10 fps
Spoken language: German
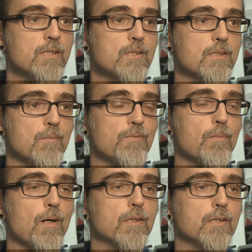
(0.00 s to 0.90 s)
Insgesamt
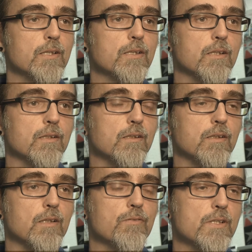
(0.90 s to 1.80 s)
verbrachte ich dann
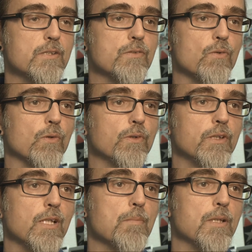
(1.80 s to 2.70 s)
ein 40 Wochen
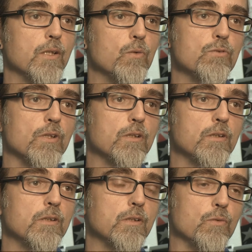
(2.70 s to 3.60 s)
in der BG
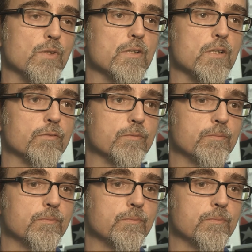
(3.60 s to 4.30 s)
Unfallklinik in Ludwigshafen.